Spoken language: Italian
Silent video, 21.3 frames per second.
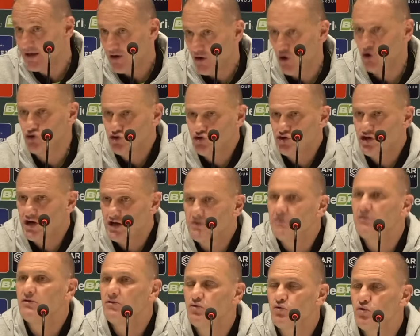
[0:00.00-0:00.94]
oggi ha
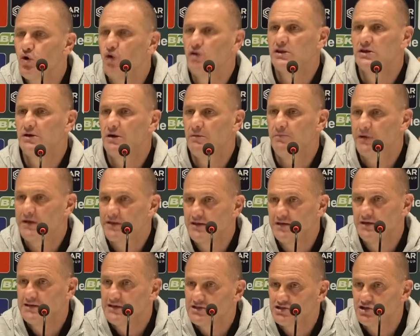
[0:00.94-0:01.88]
giocato un'ottima
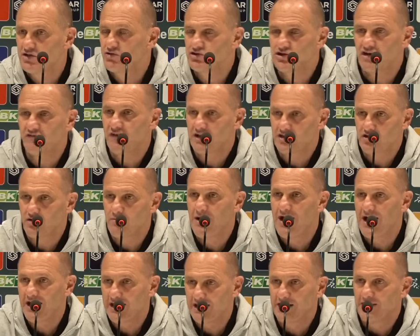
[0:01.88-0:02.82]
partita, cioè non ci ha fatto
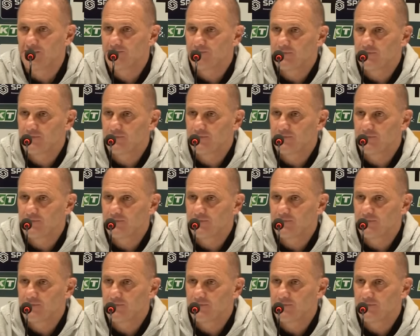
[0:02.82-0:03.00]
mai